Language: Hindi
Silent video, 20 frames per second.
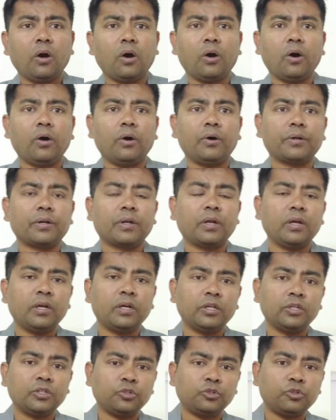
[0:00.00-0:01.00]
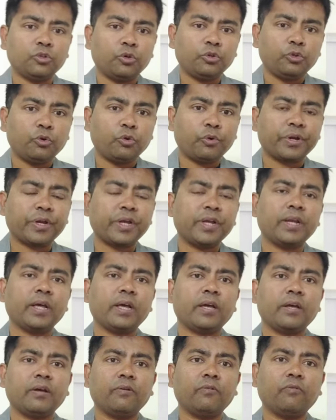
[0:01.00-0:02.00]
और जो यूक्रेन
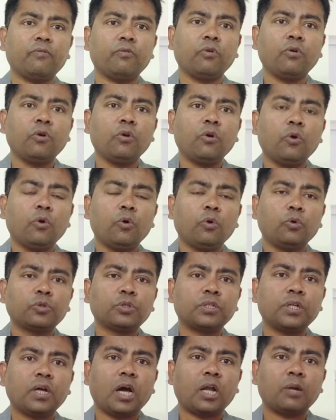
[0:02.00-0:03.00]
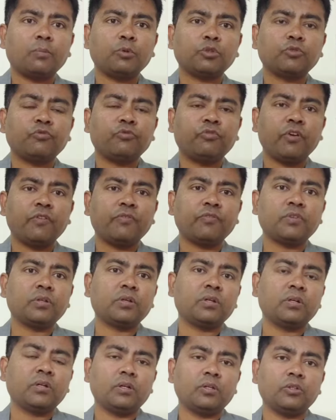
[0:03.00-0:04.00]
है उससे ऑलमोस्ट
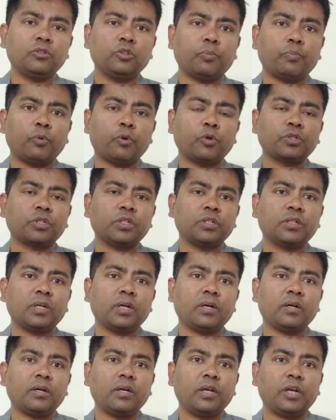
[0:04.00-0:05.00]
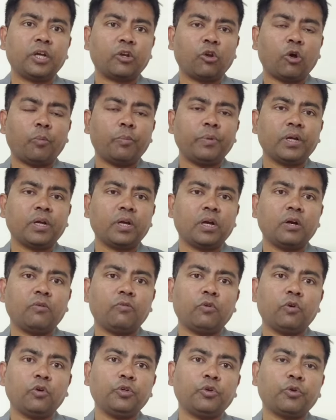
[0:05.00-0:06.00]
फिफ्थ जो पोर्शन था इकोनॉमी का
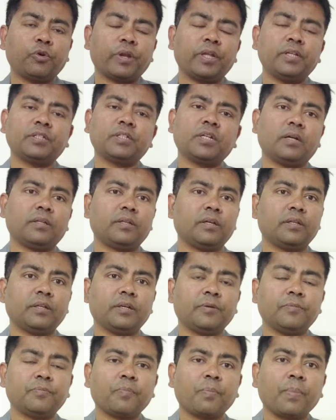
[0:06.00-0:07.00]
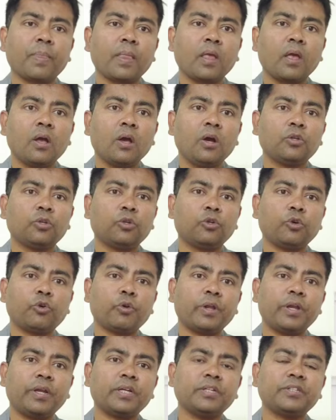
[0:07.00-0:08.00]
वो यूक्रेन से आता था तो
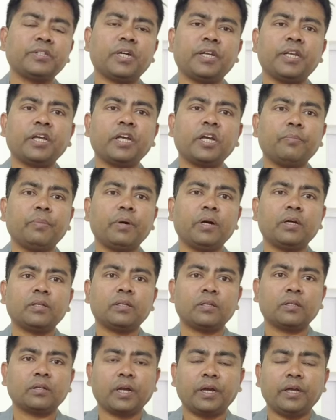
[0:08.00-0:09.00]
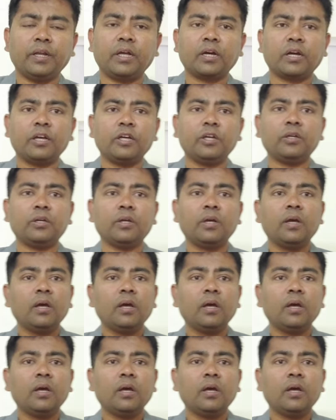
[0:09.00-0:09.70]
यूक्रेन के जाने के बाद कहीं ना कहीं